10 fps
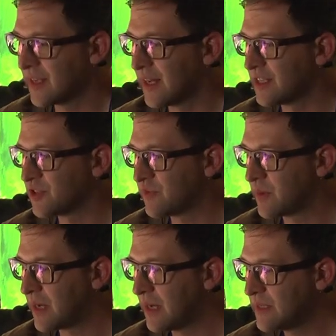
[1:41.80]
Also ich fange
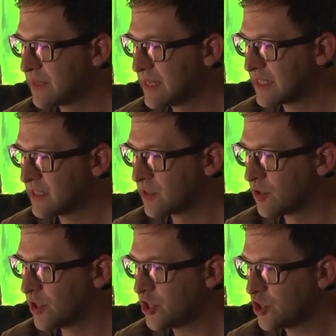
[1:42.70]
mal an mit dem ersten
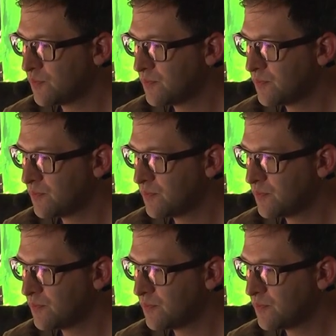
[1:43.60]
Geräusch.